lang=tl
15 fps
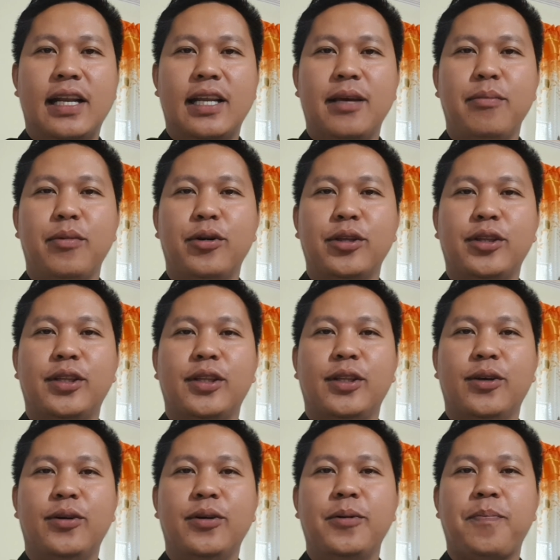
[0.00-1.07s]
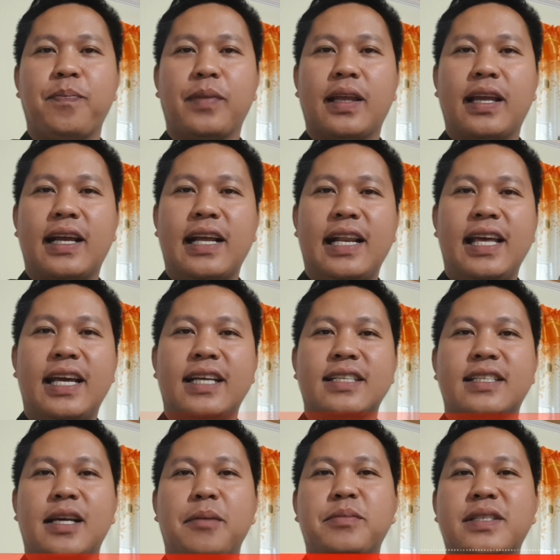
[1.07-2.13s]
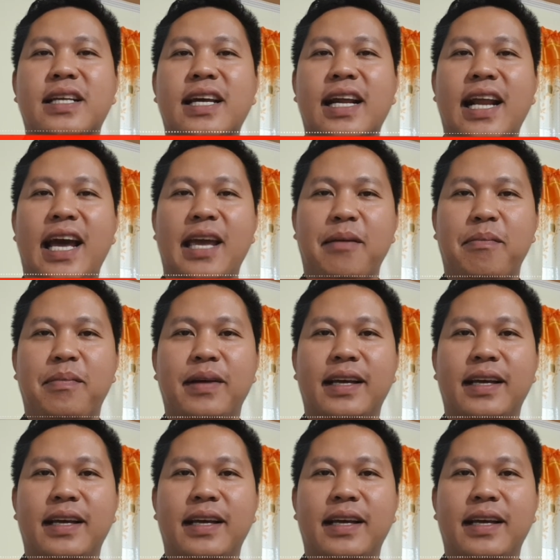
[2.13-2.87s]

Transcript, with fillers: kalimot, no? Click subscribe